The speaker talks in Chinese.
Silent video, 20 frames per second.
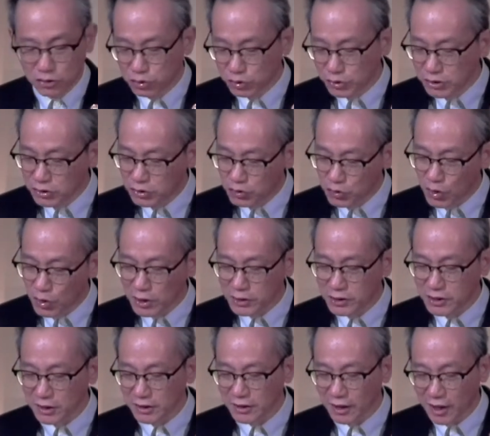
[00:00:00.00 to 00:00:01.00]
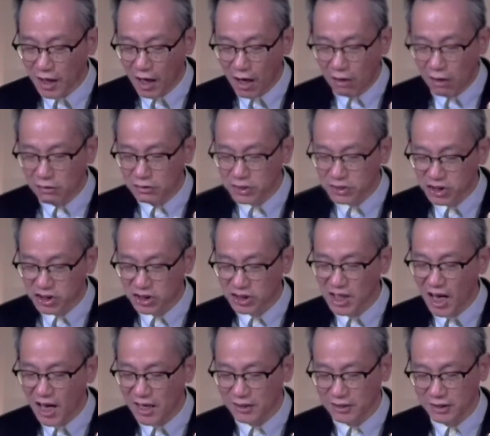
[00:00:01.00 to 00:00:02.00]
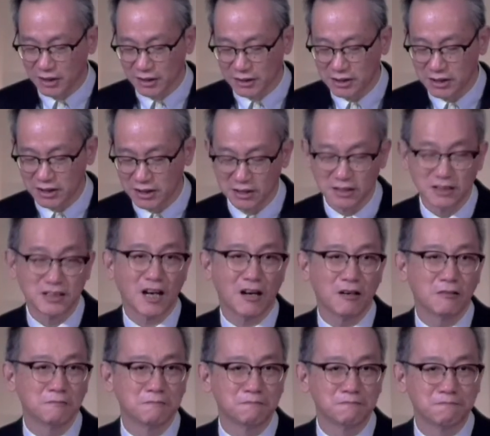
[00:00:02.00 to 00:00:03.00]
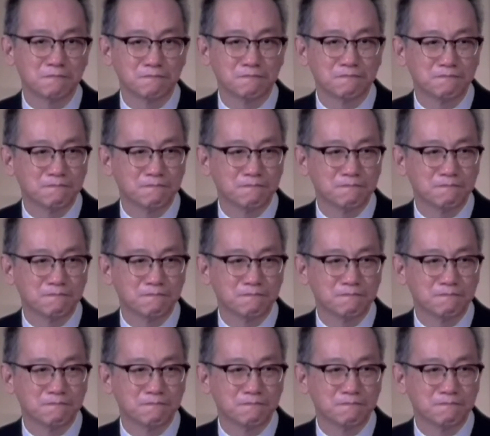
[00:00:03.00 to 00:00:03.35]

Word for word: 出自作者的高尚的情操。